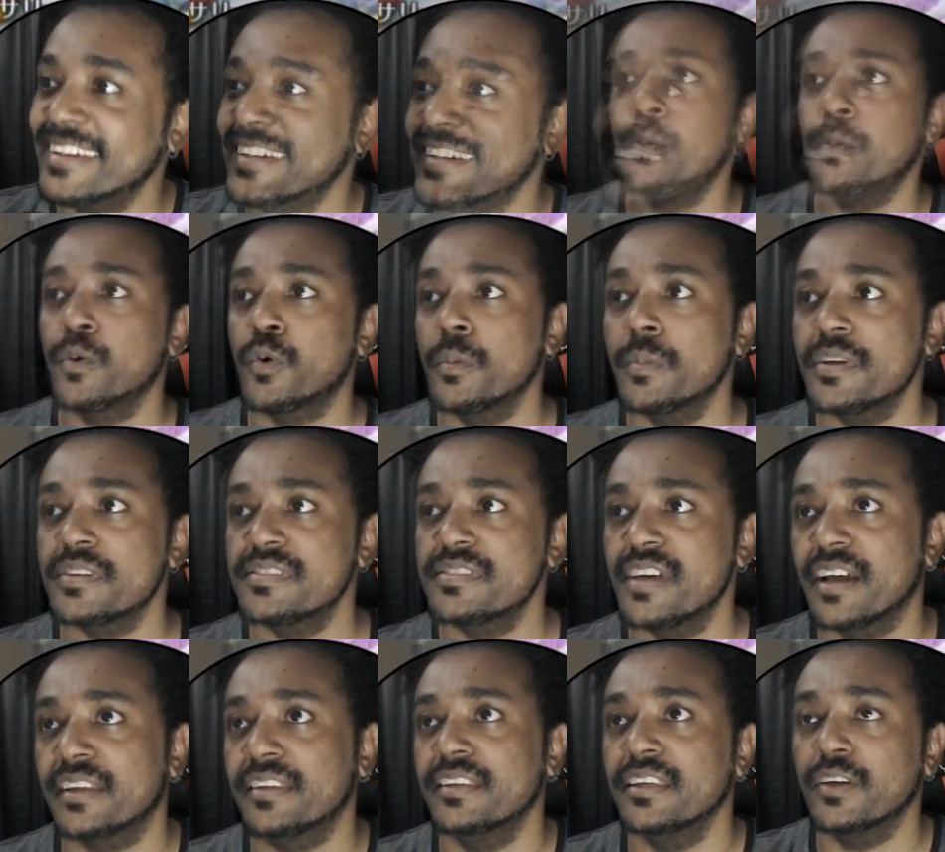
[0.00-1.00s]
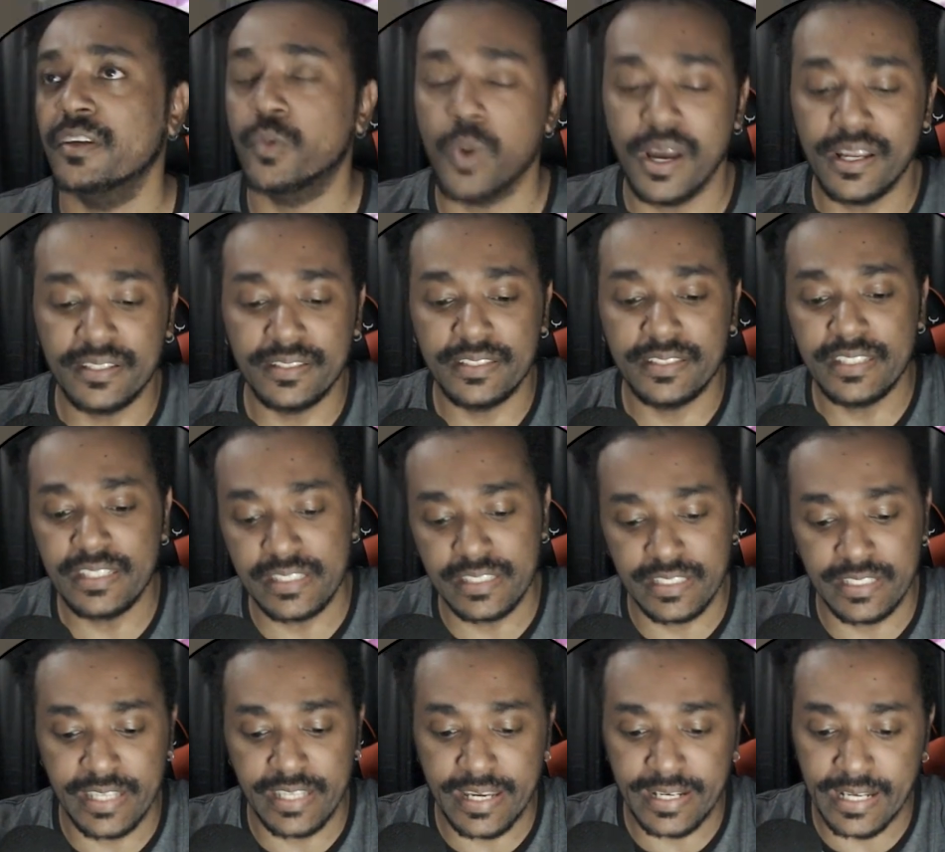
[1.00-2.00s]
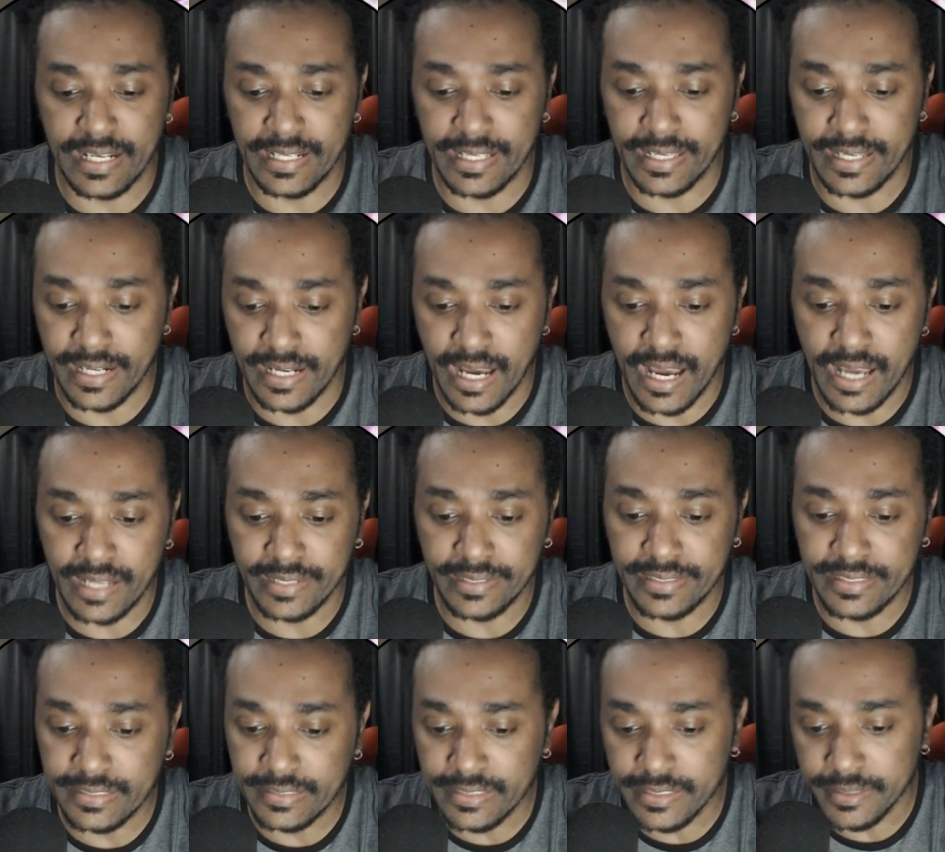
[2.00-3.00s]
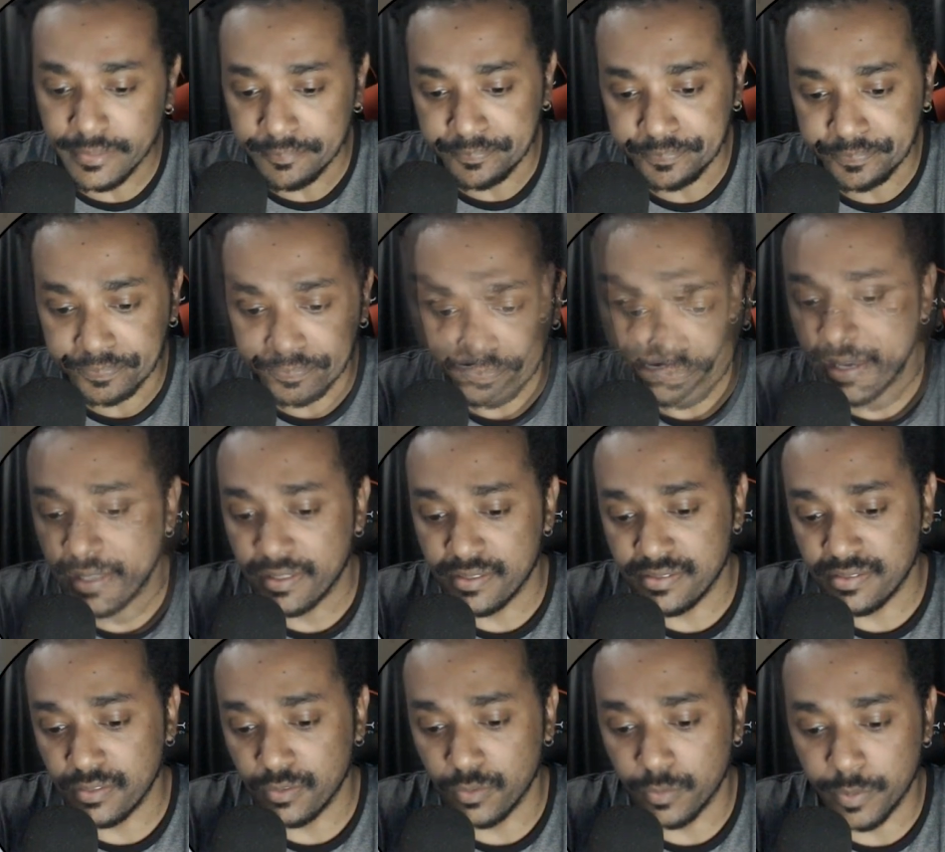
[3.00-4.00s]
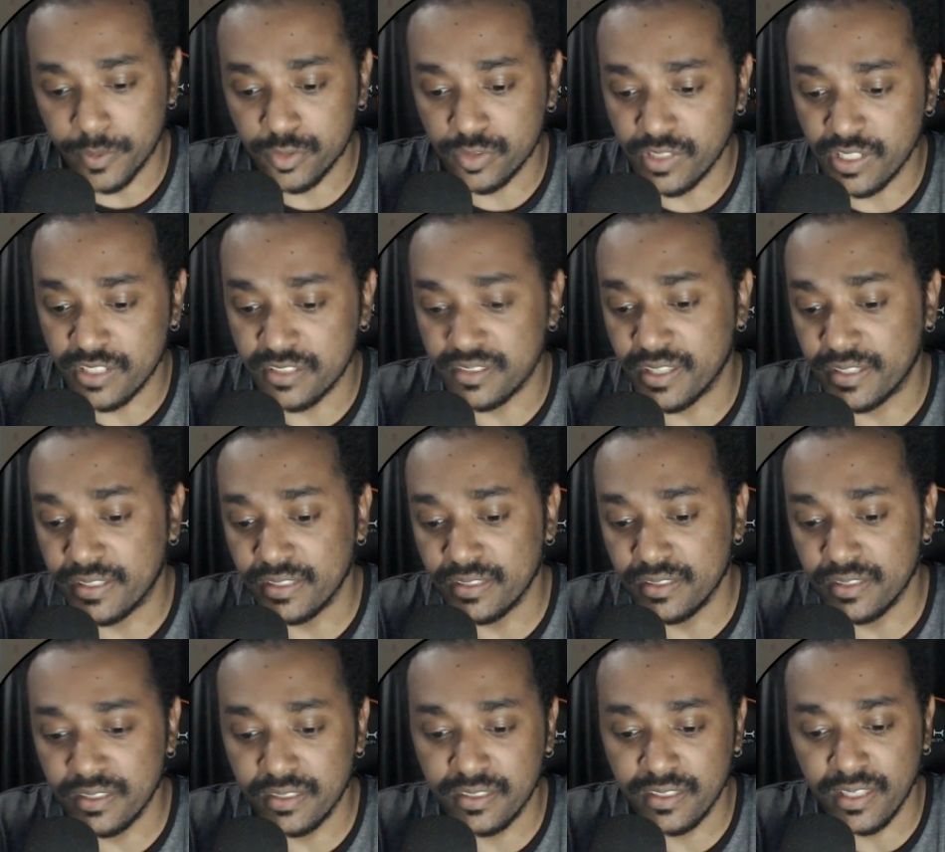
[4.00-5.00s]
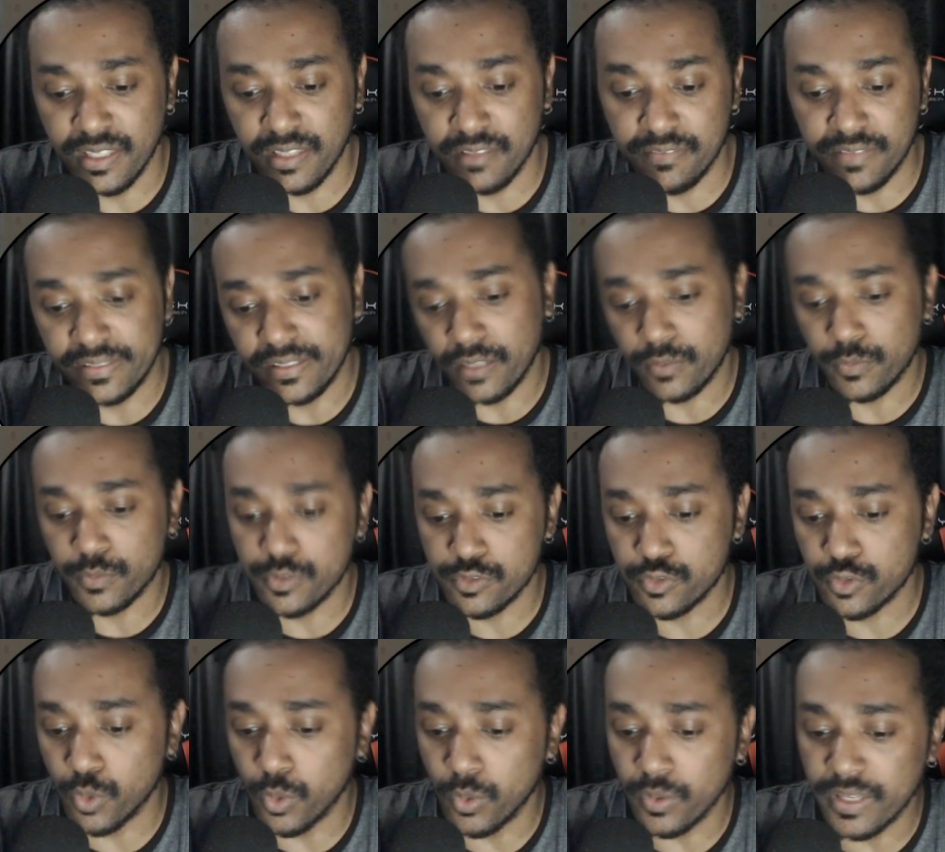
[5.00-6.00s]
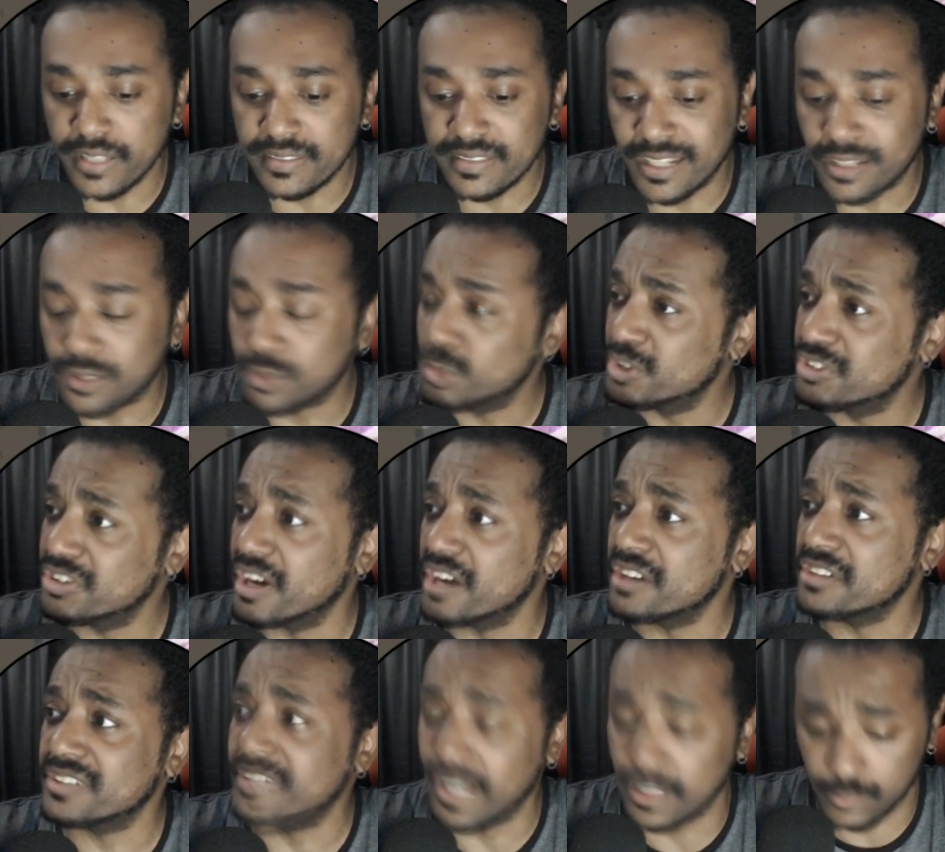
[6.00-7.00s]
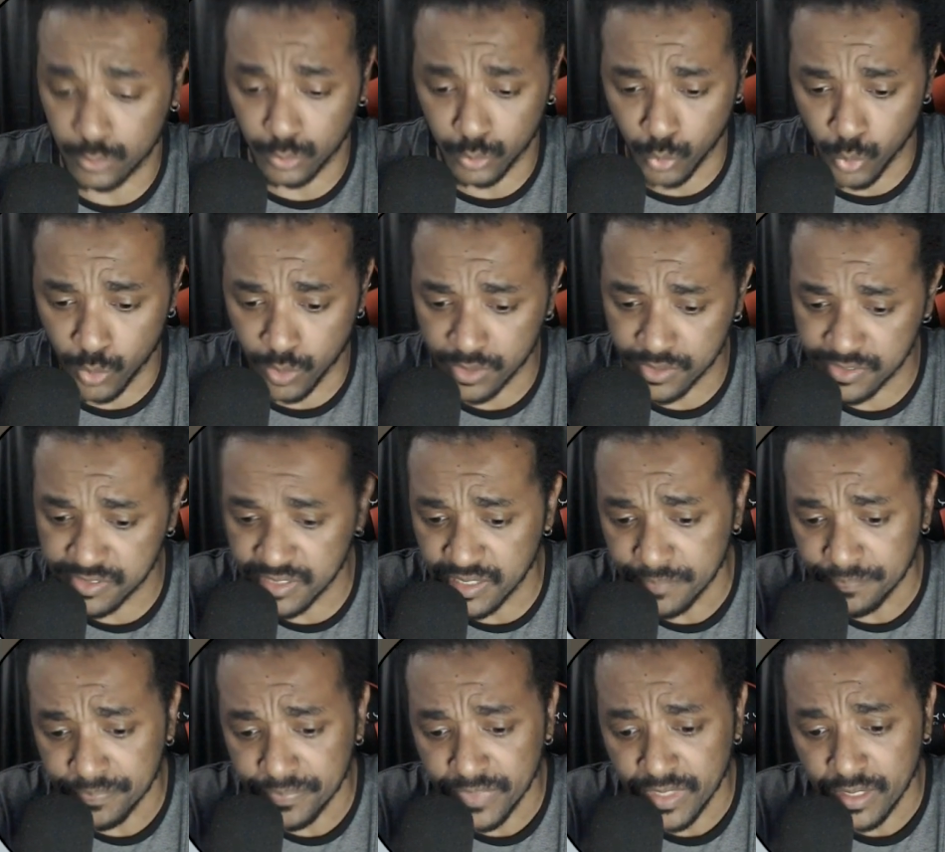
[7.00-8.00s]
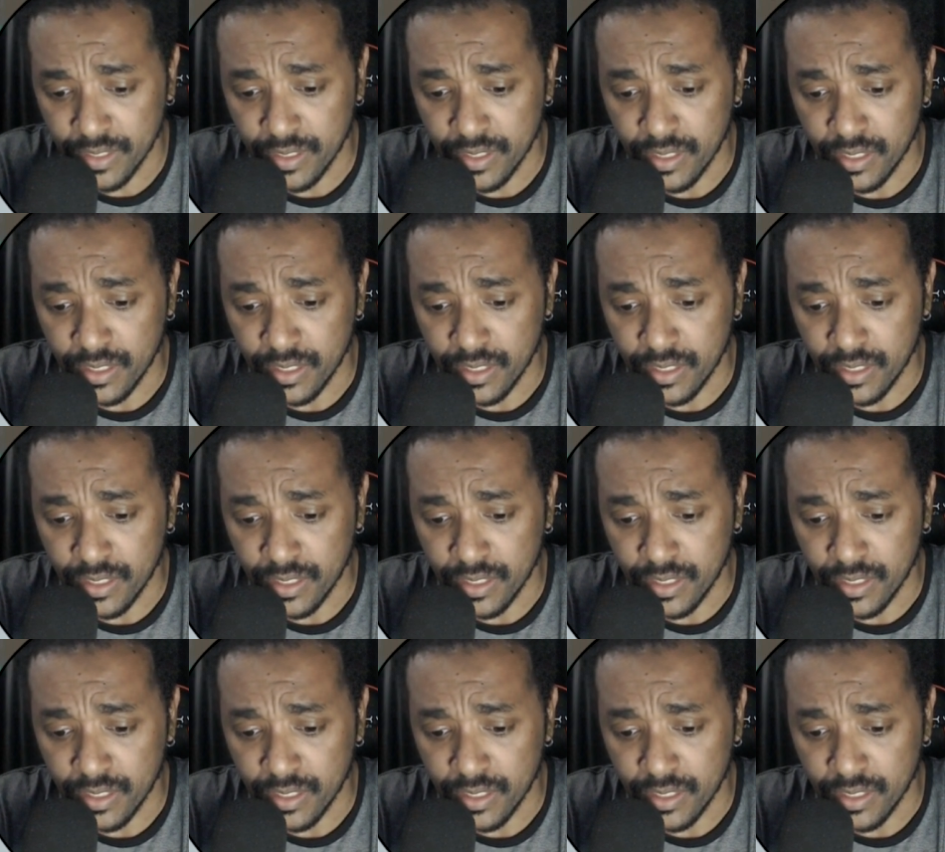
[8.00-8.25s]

Vamos começar aqui com a Nini, né, galera? A Nini, ela sendo o personagem Technique, ela vai estar tá com Strong Attack Recharge 14.